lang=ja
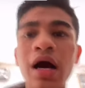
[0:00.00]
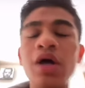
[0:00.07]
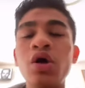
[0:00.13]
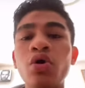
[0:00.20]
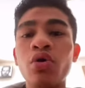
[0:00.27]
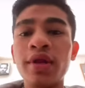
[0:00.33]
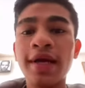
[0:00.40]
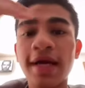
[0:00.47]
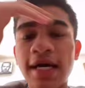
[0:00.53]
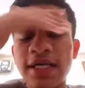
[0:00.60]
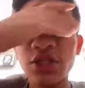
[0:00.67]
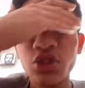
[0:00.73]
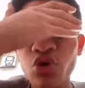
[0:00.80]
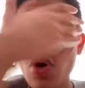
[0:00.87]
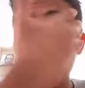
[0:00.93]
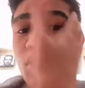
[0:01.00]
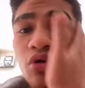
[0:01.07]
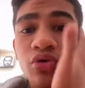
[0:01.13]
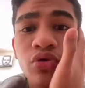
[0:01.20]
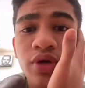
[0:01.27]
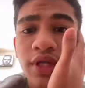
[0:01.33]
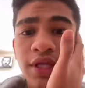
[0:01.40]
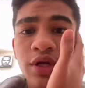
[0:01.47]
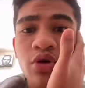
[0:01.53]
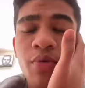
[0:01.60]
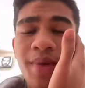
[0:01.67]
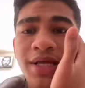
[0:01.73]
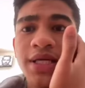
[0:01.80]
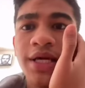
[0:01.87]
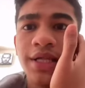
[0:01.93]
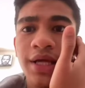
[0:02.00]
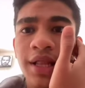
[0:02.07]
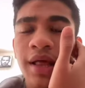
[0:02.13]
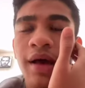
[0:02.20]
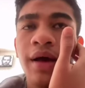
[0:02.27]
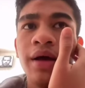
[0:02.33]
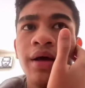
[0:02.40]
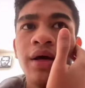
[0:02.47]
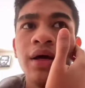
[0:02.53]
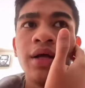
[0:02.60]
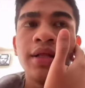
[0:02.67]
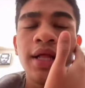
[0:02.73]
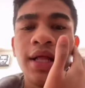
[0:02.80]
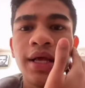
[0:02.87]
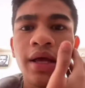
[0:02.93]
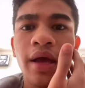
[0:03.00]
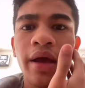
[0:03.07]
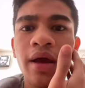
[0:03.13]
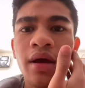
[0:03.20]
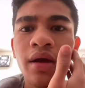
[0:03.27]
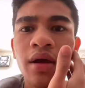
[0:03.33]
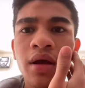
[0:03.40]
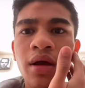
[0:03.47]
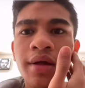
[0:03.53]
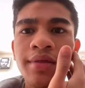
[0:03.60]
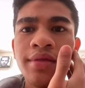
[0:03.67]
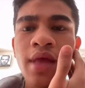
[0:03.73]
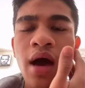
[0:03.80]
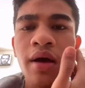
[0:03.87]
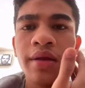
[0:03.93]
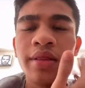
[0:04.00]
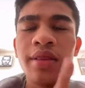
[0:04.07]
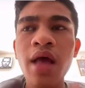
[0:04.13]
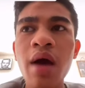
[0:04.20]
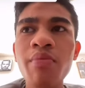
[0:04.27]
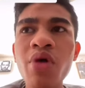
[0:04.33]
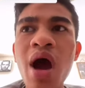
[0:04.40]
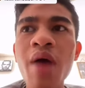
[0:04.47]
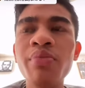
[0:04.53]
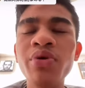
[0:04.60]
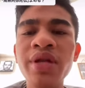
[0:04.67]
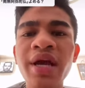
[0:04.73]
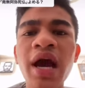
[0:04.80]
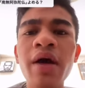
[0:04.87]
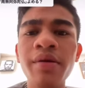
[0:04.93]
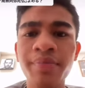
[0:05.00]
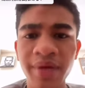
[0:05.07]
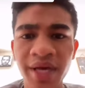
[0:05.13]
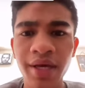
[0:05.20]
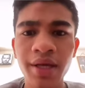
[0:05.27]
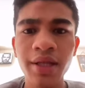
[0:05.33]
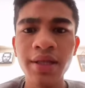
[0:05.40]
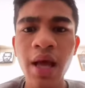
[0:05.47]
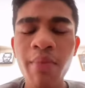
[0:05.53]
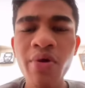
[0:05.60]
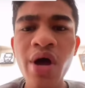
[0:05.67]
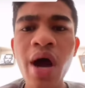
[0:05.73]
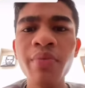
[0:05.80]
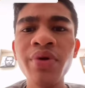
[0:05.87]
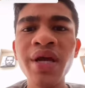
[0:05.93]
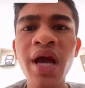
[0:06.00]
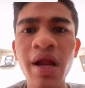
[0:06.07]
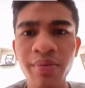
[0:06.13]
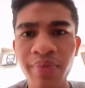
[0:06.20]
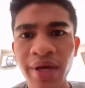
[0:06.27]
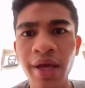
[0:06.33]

これなんか、小学校の時に読まされたな。なんだっけ。な、生ブりカルビ。生ブりカルビ。